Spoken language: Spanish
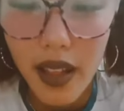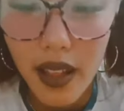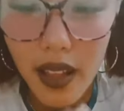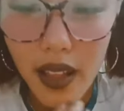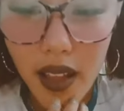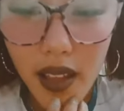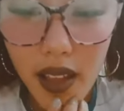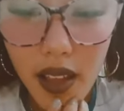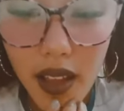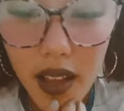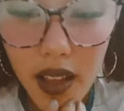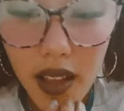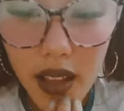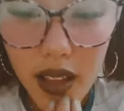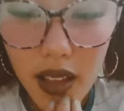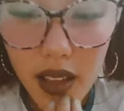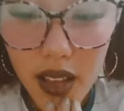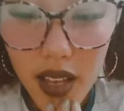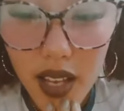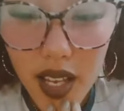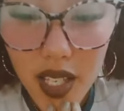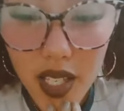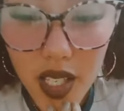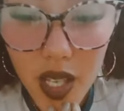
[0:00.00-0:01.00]
de verdad.
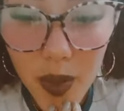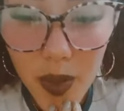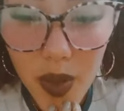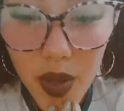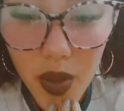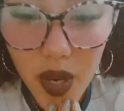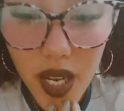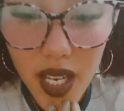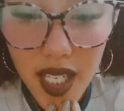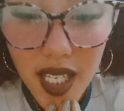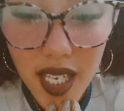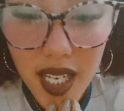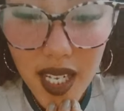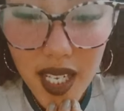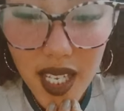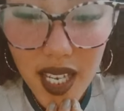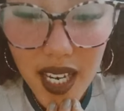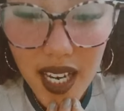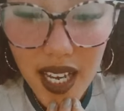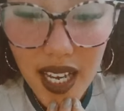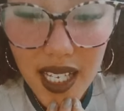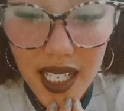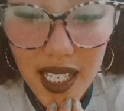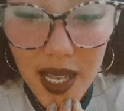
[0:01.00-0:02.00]
Si mi tú eres
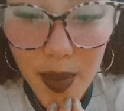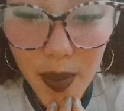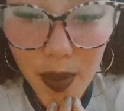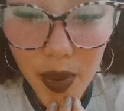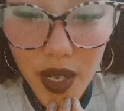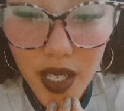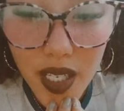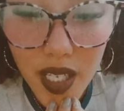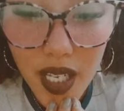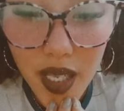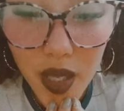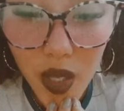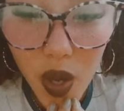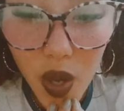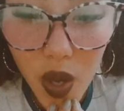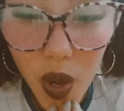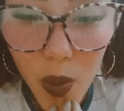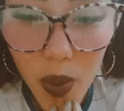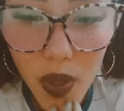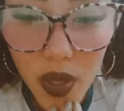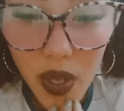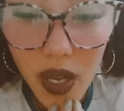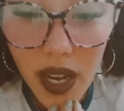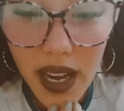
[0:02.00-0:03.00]
al
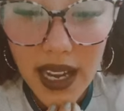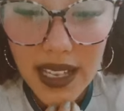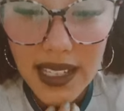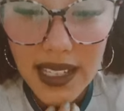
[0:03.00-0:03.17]
100%, ¿cómo